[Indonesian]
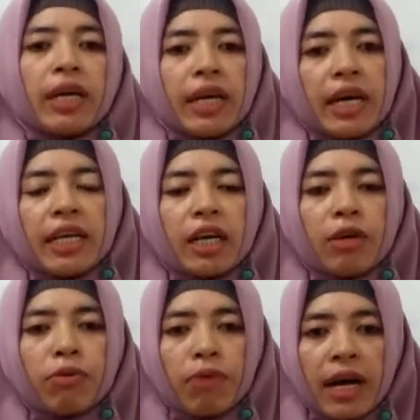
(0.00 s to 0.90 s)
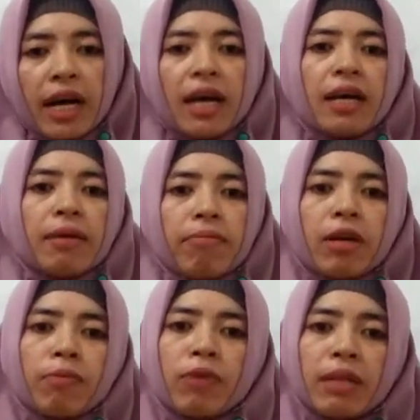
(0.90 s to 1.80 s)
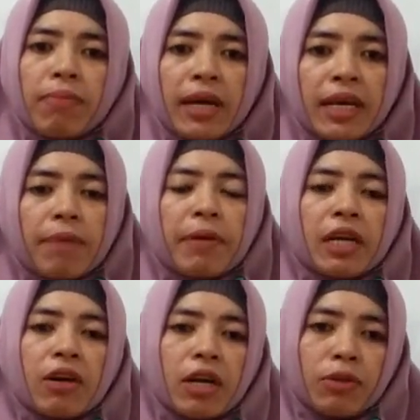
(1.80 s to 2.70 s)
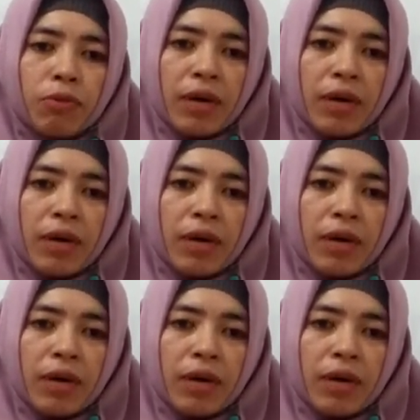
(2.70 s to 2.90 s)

Nah, yang kedua, berbuat baik kepada orang